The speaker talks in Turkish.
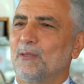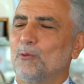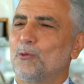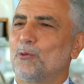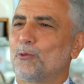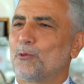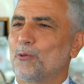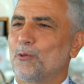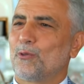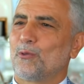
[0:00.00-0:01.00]

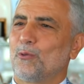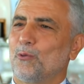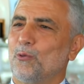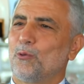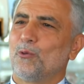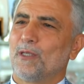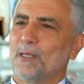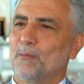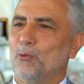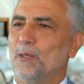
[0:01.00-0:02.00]
Ucuz e,
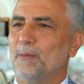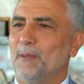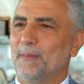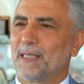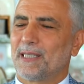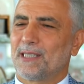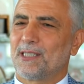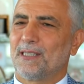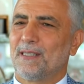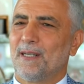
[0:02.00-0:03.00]
ürünler bulabilmek
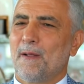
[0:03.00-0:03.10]
için.